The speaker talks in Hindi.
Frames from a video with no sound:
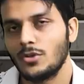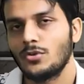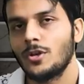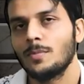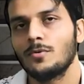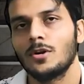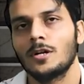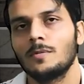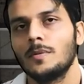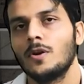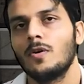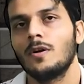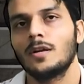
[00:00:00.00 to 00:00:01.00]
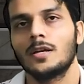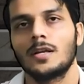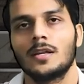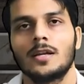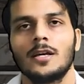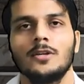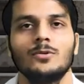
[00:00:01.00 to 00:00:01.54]
क्योंकि ये प्रोडक्ट मैंने ऑर्डर कर
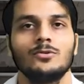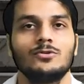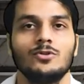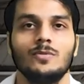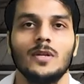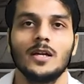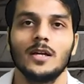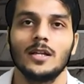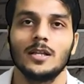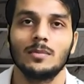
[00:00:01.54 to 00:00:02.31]
रखा है दोस्तों मेरे घर